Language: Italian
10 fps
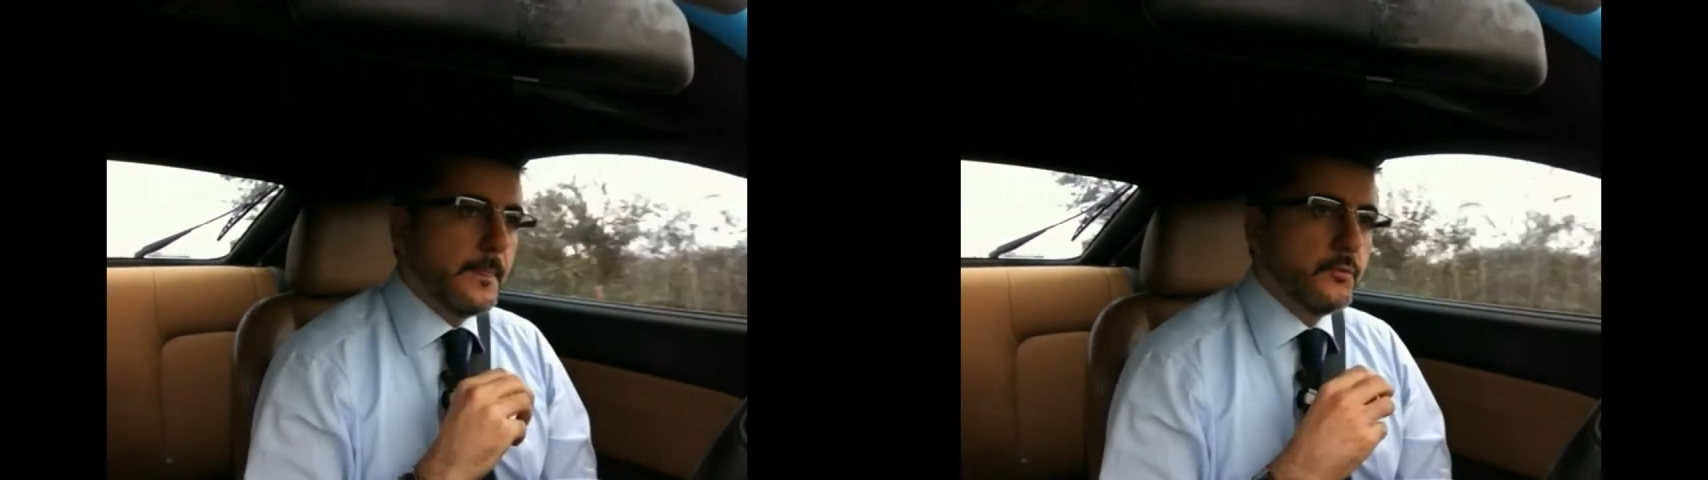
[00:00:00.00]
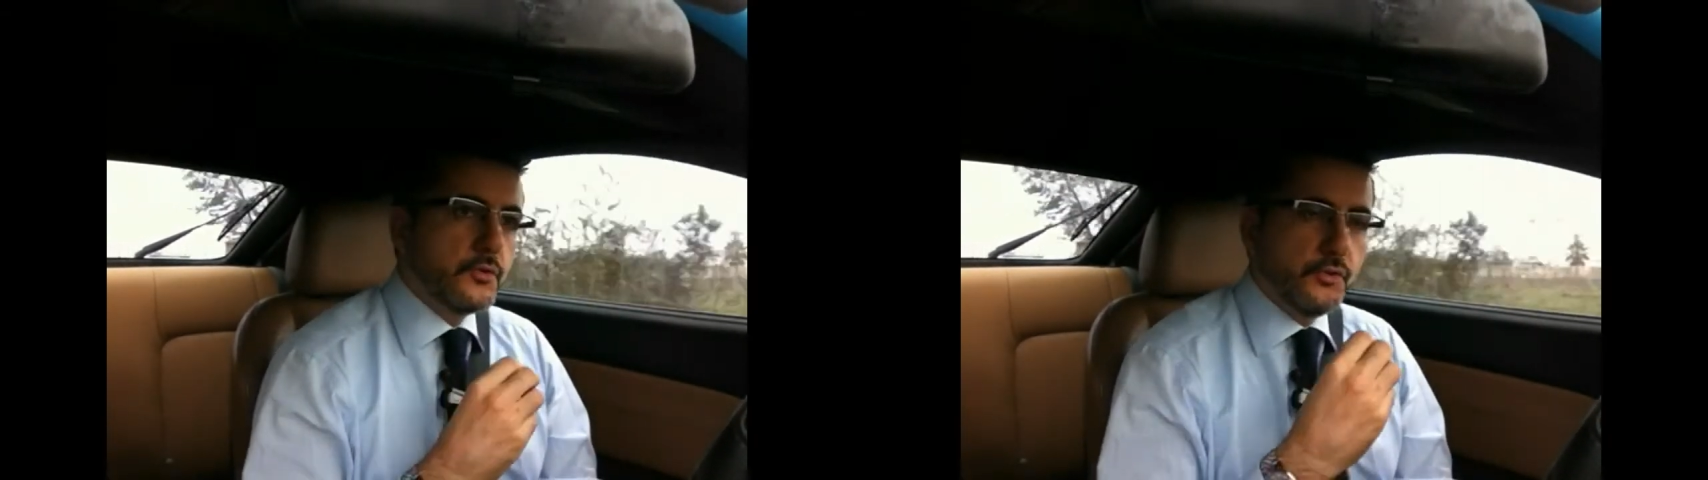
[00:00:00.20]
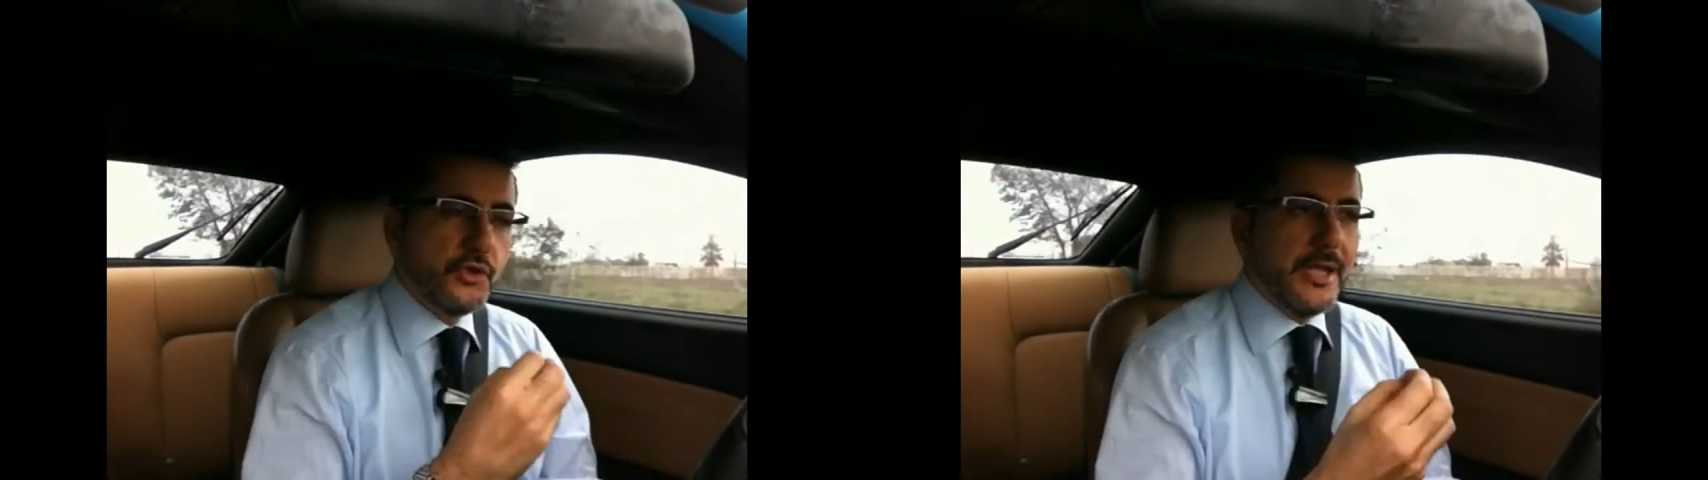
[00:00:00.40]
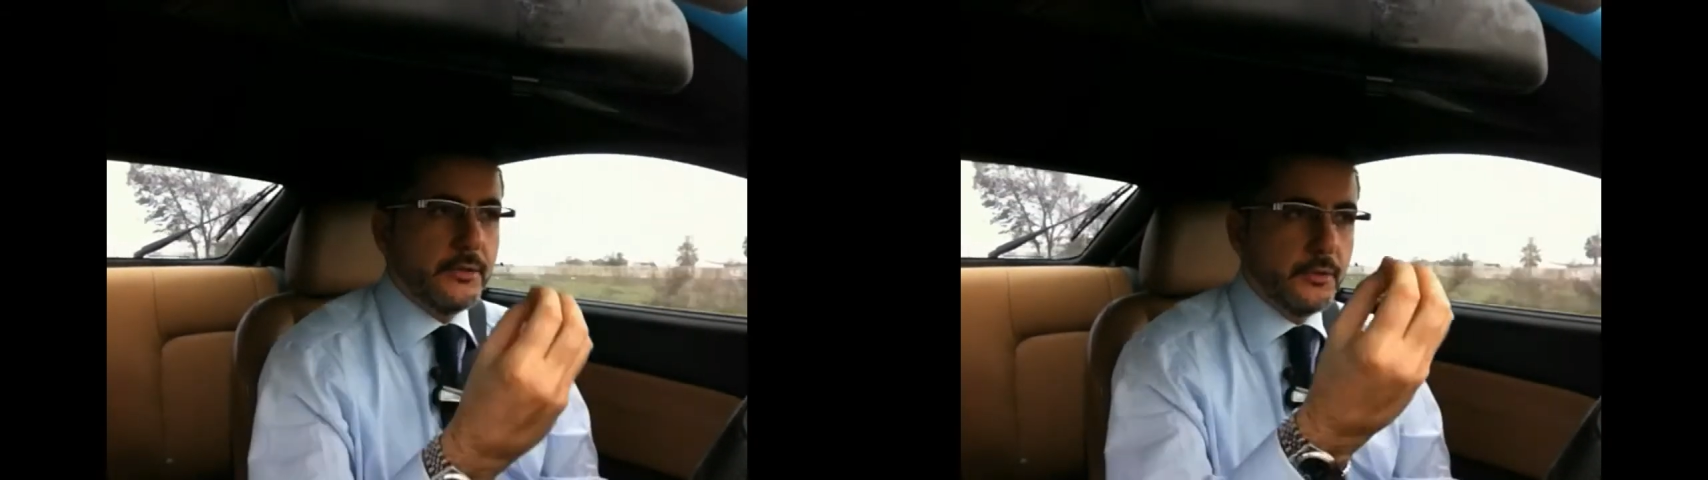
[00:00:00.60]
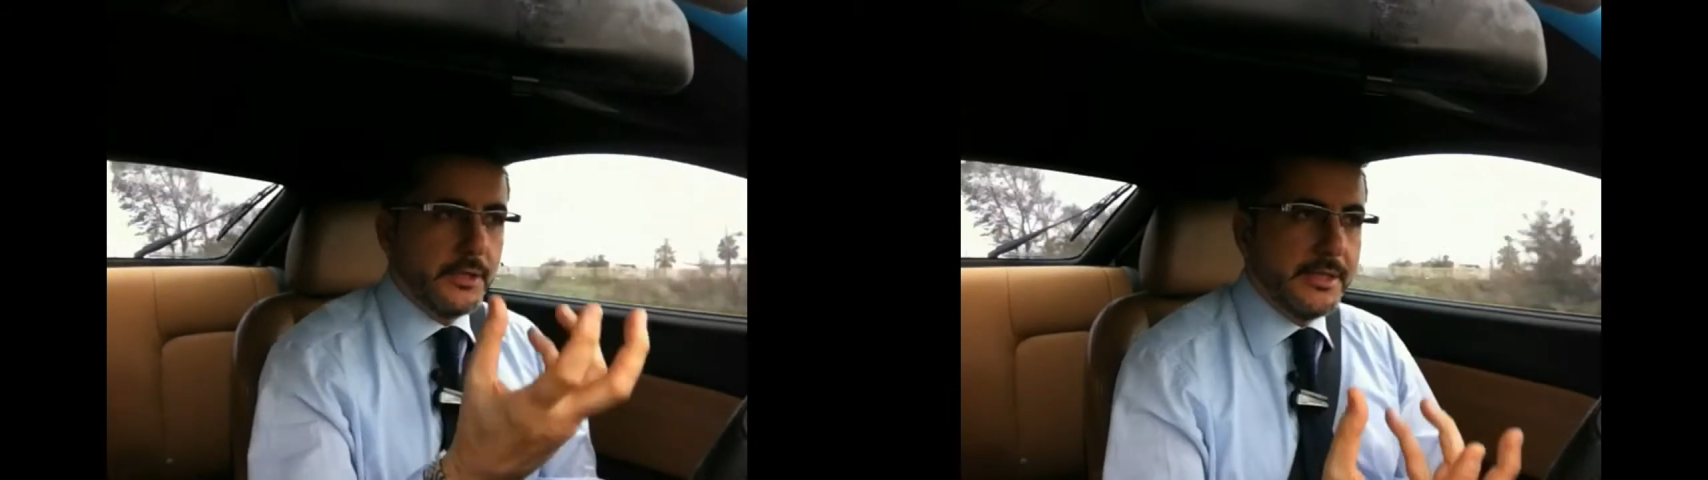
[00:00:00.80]
un
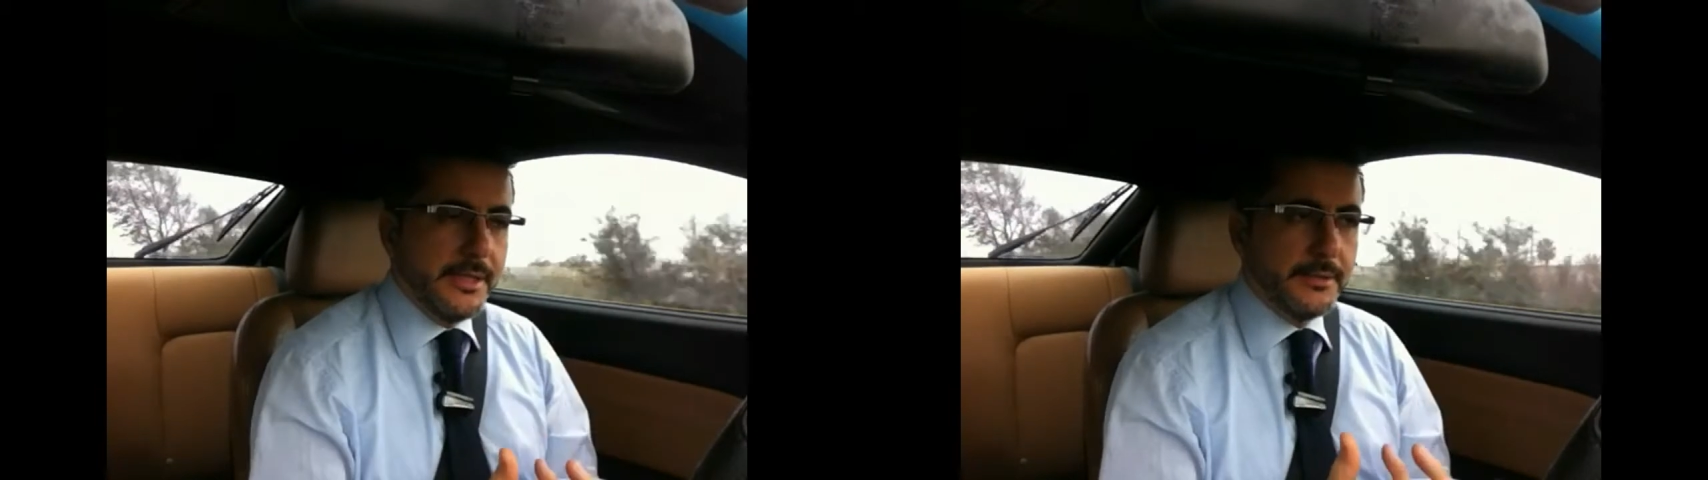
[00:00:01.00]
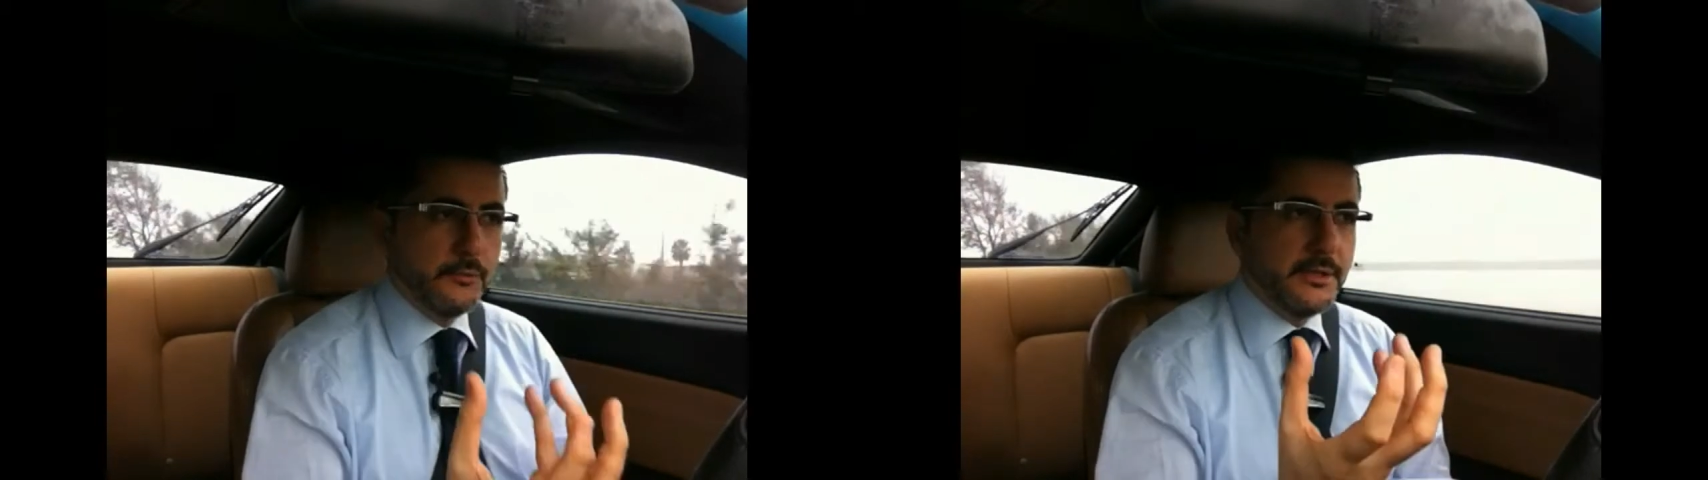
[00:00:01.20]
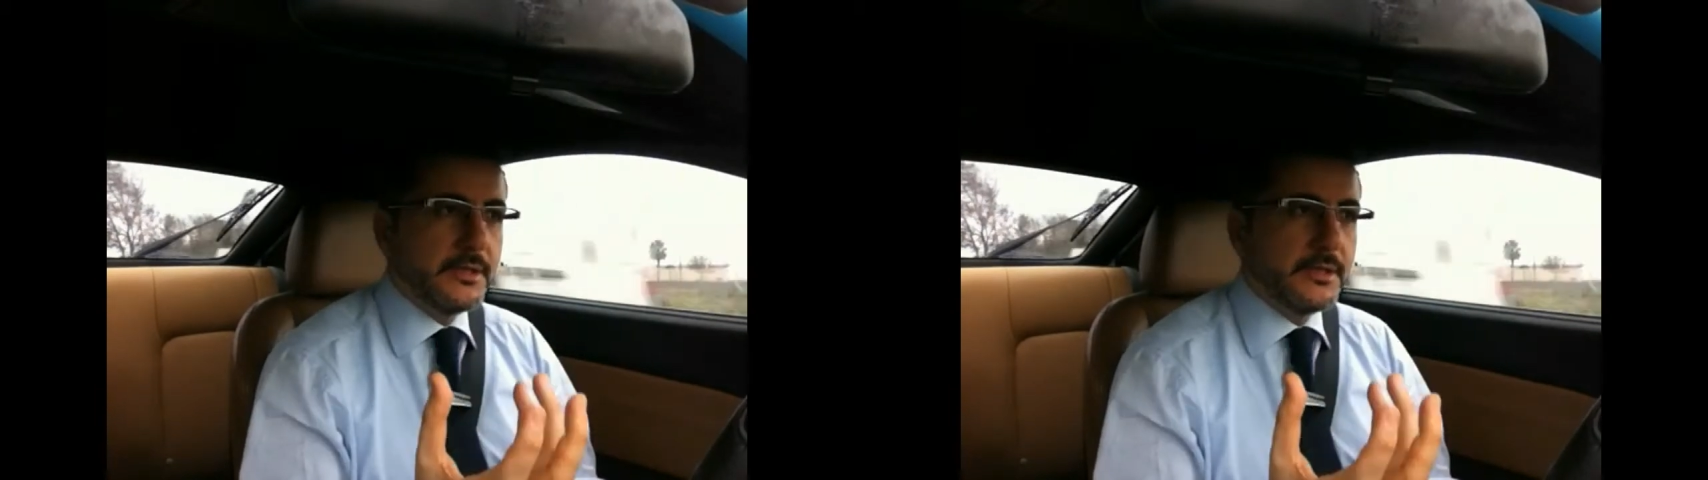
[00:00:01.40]
soggetto richiede un